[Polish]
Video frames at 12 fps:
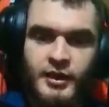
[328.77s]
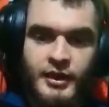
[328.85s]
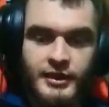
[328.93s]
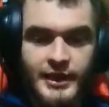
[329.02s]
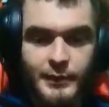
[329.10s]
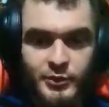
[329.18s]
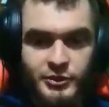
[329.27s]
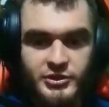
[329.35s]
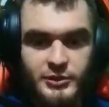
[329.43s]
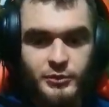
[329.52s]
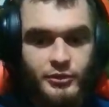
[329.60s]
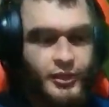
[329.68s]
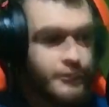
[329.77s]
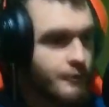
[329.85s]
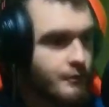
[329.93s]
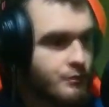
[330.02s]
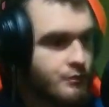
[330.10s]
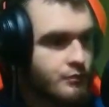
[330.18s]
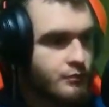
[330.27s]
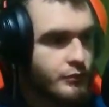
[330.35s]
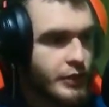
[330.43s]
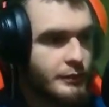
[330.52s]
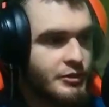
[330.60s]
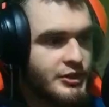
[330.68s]
nie potrzebuję.
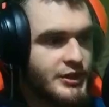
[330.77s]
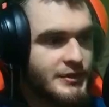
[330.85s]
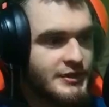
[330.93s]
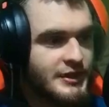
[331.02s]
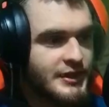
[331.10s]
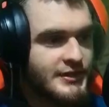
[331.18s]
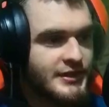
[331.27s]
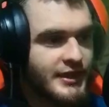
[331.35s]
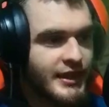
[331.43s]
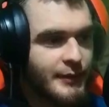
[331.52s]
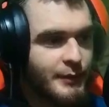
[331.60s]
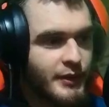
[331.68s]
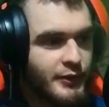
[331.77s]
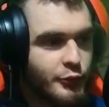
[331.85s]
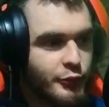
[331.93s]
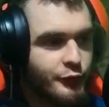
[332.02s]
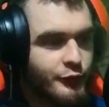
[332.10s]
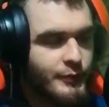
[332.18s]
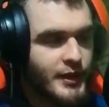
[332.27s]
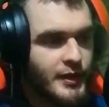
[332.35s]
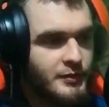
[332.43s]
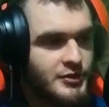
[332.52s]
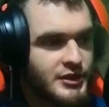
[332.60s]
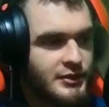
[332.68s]
Moim życiem jest tracenie LPK-ów. Miałem
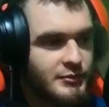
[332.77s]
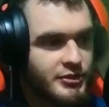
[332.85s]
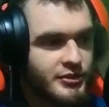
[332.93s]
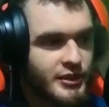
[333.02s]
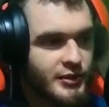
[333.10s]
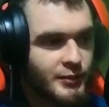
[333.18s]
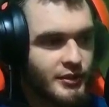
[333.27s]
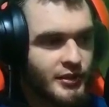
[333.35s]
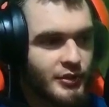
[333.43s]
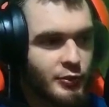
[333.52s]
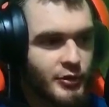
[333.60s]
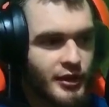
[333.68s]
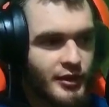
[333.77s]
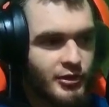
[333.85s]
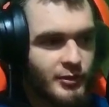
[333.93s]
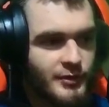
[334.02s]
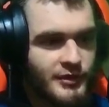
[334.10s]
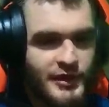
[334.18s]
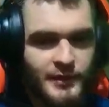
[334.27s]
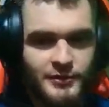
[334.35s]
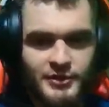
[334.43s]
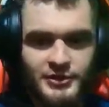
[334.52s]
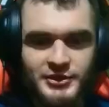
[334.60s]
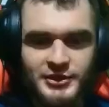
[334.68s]
71% winaty, przegrałem
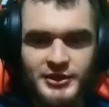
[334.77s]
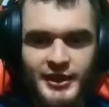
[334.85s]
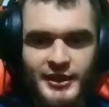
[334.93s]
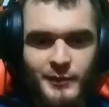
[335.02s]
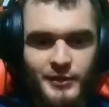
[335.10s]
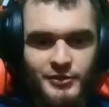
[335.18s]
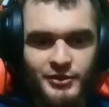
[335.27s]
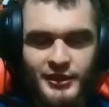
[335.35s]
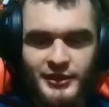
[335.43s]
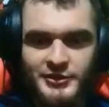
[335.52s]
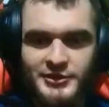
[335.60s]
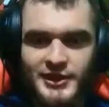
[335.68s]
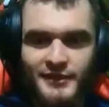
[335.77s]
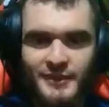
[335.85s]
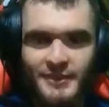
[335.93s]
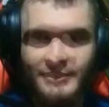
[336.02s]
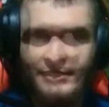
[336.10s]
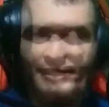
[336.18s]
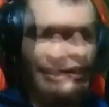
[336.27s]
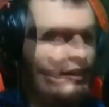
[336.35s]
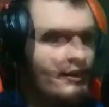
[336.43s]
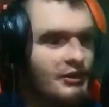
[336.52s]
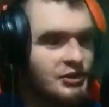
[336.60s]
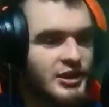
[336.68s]
30 gier i mam 49.
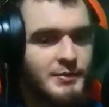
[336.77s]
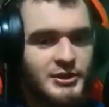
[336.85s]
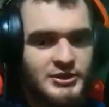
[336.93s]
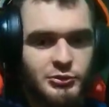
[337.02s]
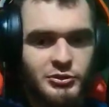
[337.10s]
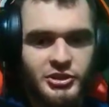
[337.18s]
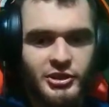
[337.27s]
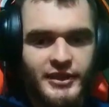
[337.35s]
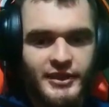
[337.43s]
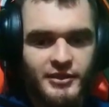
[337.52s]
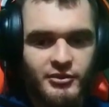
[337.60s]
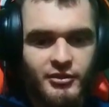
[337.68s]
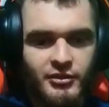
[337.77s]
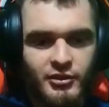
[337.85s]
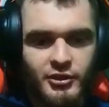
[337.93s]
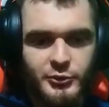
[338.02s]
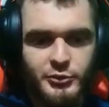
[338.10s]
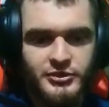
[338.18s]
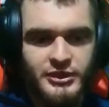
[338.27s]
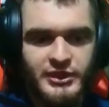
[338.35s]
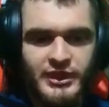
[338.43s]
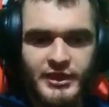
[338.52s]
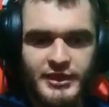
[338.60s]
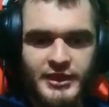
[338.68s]
Jeżeli masz zły dzionek, to odpuść se
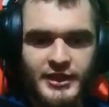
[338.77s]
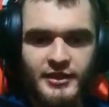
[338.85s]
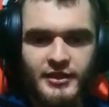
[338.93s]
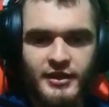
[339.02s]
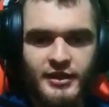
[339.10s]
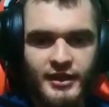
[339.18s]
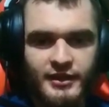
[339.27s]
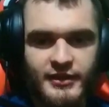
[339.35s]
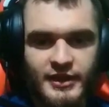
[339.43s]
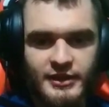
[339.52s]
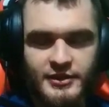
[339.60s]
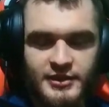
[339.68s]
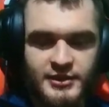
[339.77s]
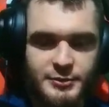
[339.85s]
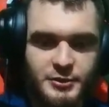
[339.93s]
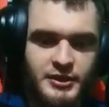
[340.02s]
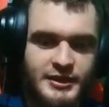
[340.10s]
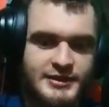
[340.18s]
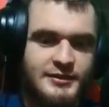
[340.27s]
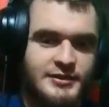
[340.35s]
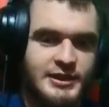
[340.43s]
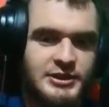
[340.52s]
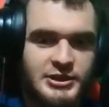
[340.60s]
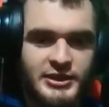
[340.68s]
gierki. Raz na jakiś czas pogrę w
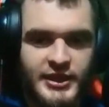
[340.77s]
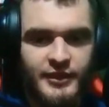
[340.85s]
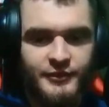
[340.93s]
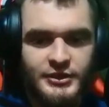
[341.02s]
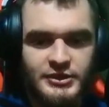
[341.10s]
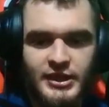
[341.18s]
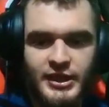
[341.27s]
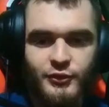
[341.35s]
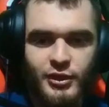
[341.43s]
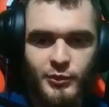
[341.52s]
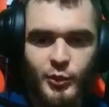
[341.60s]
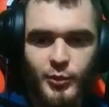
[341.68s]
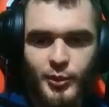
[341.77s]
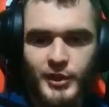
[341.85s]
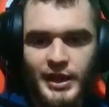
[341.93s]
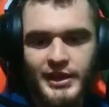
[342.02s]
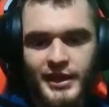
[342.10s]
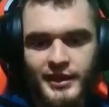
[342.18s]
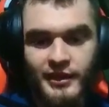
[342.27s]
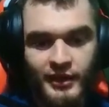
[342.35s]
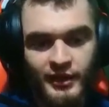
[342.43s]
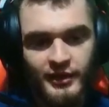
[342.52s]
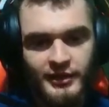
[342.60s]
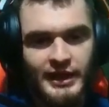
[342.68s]
sesika, wyjdź na dwór albo pobiegaj.
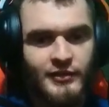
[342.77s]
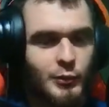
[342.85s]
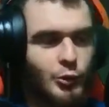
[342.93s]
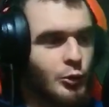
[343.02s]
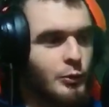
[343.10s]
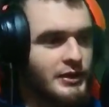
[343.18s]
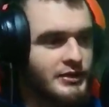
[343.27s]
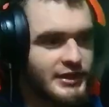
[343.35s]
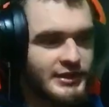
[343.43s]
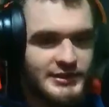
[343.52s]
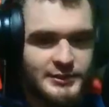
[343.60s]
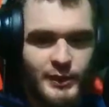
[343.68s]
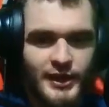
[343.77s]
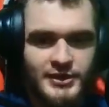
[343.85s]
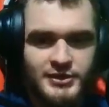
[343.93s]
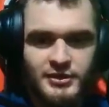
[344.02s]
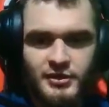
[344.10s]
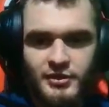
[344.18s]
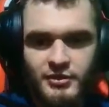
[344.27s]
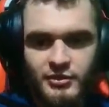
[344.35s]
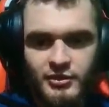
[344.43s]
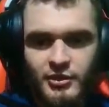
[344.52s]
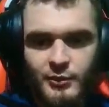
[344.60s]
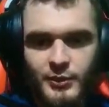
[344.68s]
Nie wiem, umyj się, i spać. No
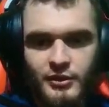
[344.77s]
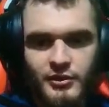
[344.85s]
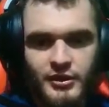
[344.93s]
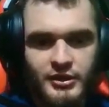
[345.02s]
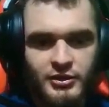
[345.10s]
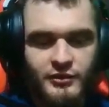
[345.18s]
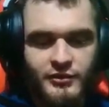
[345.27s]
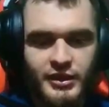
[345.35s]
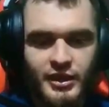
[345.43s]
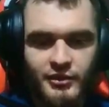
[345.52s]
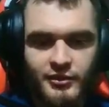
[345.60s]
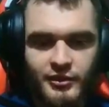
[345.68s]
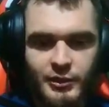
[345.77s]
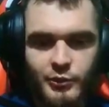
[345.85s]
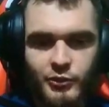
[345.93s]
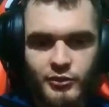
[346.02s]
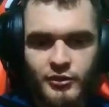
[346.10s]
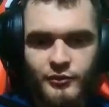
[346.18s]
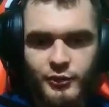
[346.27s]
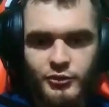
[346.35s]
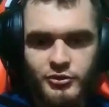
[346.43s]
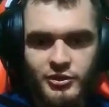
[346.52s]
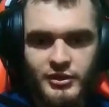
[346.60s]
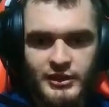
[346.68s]
i dopiero jak nowonarodzony Bóg, wróć
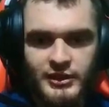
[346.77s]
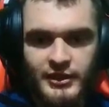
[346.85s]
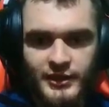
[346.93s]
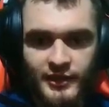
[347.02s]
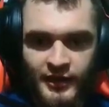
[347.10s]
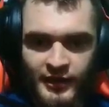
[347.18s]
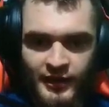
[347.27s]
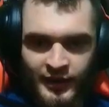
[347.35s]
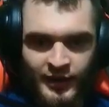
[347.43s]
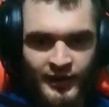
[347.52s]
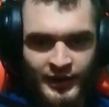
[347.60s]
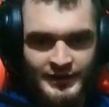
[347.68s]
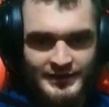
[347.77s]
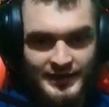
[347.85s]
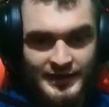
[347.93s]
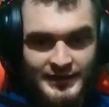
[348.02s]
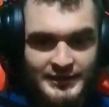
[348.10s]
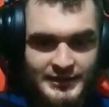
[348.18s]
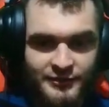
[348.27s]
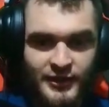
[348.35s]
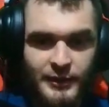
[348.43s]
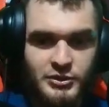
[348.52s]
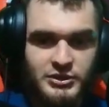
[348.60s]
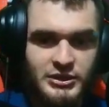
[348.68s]
do tej gry za jakieś dwa,
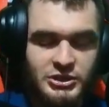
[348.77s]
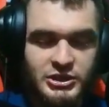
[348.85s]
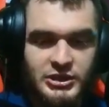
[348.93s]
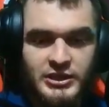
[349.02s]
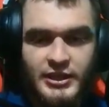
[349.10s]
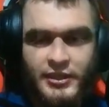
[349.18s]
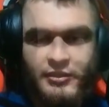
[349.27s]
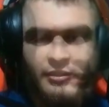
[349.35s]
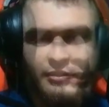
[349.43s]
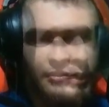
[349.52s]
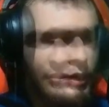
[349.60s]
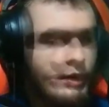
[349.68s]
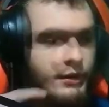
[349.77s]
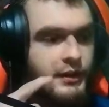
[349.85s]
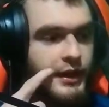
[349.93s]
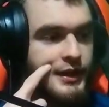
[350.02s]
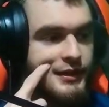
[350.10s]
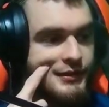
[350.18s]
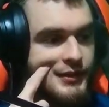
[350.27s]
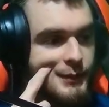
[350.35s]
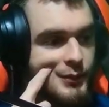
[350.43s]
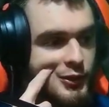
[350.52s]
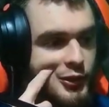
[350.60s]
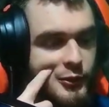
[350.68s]
może trzy dni. Na Elistę
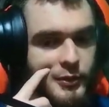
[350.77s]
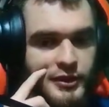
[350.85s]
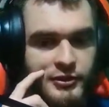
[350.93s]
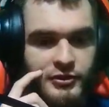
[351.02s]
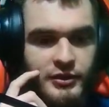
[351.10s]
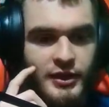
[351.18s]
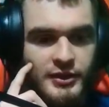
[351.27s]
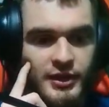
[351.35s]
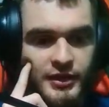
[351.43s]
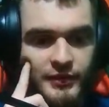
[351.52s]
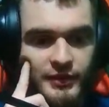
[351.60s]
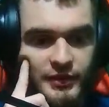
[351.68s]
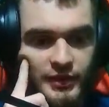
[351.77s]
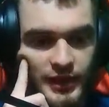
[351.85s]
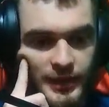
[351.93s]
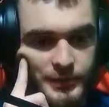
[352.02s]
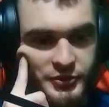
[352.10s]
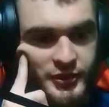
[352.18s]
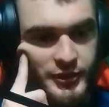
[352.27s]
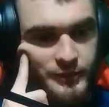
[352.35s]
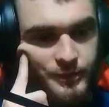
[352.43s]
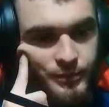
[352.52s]
Prodobel czy Night Harvester lepszy?